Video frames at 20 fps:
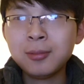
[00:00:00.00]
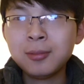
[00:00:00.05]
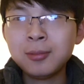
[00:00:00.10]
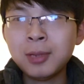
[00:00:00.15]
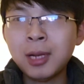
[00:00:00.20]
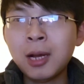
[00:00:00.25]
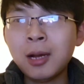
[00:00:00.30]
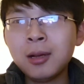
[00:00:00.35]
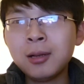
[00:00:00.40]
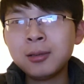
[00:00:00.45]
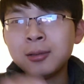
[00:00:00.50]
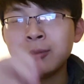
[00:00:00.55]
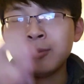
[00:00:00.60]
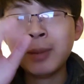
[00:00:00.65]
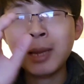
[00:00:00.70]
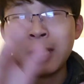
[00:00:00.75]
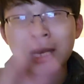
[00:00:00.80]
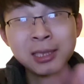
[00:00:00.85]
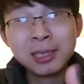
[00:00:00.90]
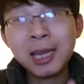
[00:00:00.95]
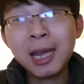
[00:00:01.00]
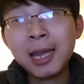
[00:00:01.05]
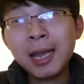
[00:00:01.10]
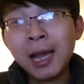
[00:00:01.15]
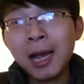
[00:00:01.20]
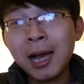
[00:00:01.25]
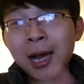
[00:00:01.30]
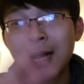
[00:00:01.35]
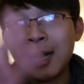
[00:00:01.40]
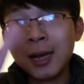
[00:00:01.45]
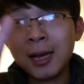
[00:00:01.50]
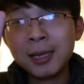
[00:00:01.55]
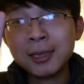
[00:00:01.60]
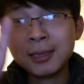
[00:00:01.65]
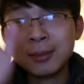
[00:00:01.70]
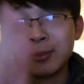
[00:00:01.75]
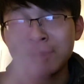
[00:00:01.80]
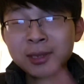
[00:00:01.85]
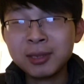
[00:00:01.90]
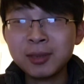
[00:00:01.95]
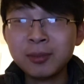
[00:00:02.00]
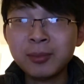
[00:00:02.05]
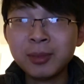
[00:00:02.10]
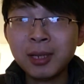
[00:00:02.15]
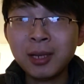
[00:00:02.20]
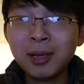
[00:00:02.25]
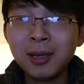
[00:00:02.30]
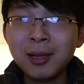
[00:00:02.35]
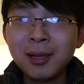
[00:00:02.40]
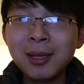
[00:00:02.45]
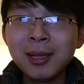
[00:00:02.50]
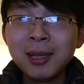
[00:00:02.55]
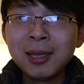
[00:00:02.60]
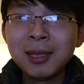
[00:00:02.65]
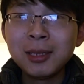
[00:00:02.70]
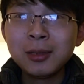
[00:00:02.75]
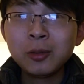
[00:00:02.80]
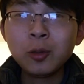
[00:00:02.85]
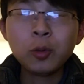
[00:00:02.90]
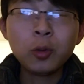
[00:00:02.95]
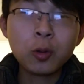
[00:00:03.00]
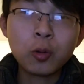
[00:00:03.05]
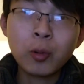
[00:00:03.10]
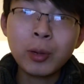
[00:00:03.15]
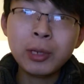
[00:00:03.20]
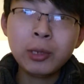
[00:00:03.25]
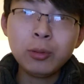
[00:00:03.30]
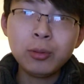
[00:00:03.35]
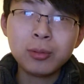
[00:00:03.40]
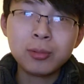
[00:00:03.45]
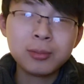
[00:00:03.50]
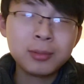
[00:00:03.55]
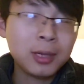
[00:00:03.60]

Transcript: 然后买菜啊，还什么的什么的，都有规律。